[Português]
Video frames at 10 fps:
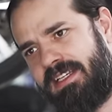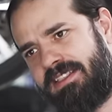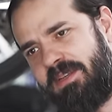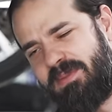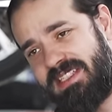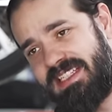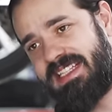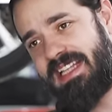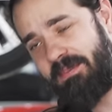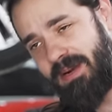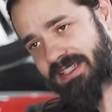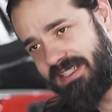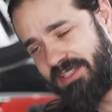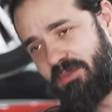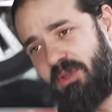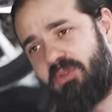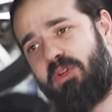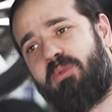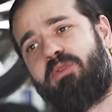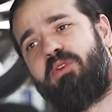você precisa dar a partida do
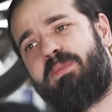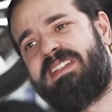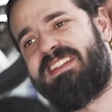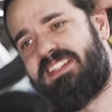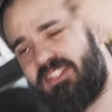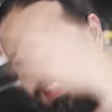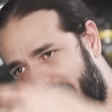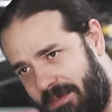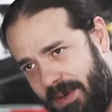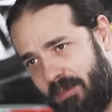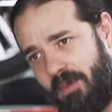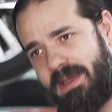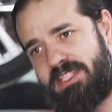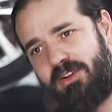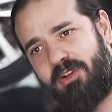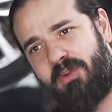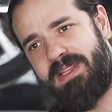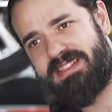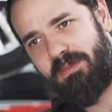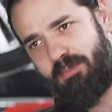motor, o motor precisa girar para a bomba de óleo
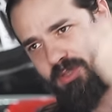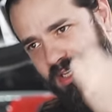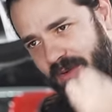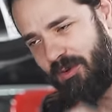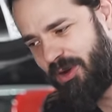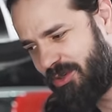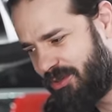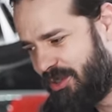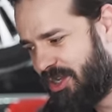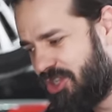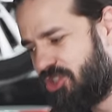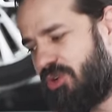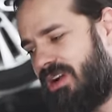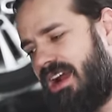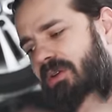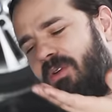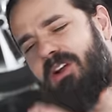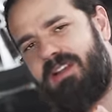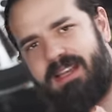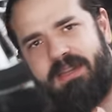começar a puxar o óleo e jogar o
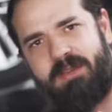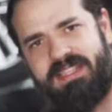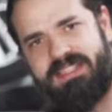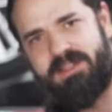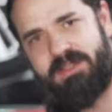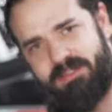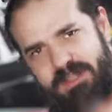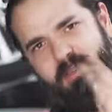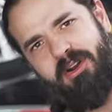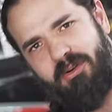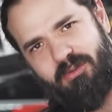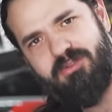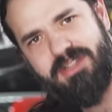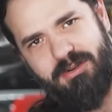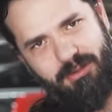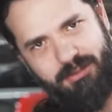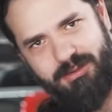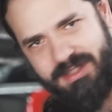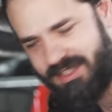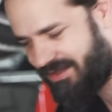óleo aqui para cima. Isso demora alguns
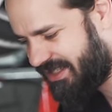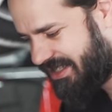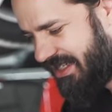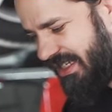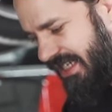segundos às vezes.